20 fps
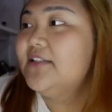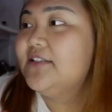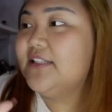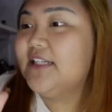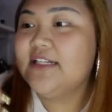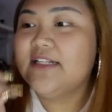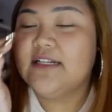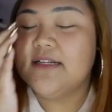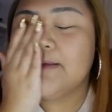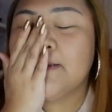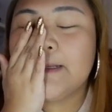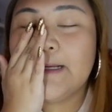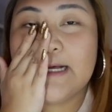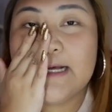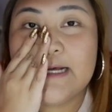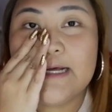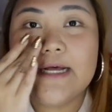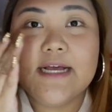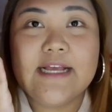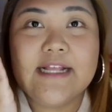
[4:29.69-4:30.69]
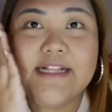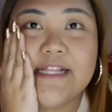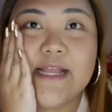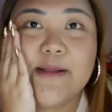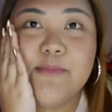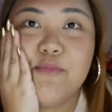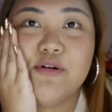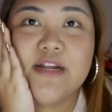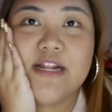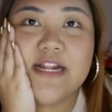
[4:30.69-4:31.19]
Tingnan, uh, ah, hintay
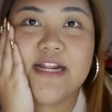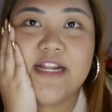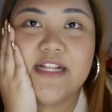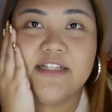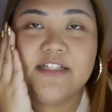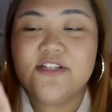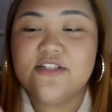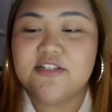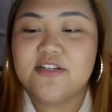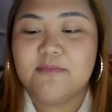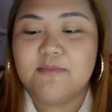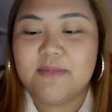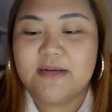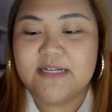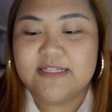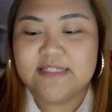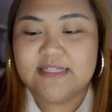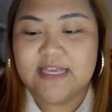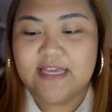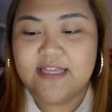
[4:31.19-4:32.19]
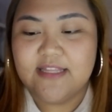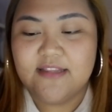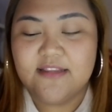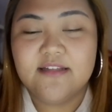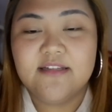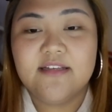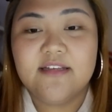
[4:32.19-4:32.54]
mo na natin siyang mag-set.